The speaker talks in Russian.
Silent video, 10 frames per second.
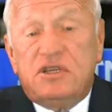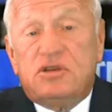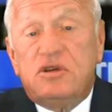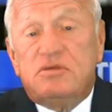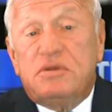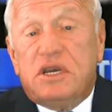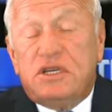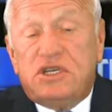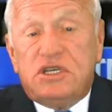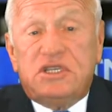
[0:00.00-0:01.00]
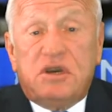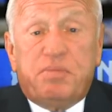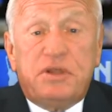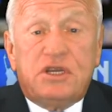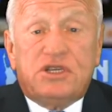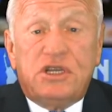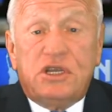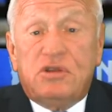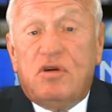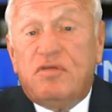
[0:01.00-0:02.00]
что из многочисленных
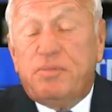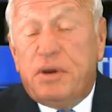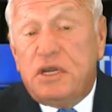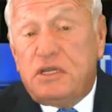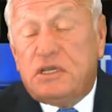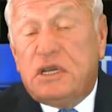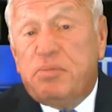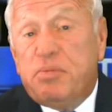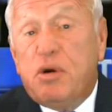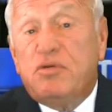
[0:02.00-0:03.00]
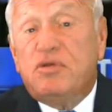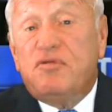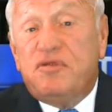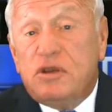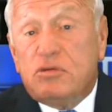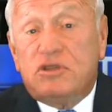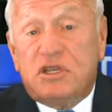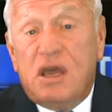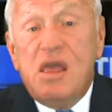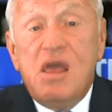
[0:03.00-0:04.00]
положений новой политики по поводу
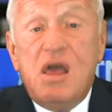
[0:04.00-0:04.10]
вируса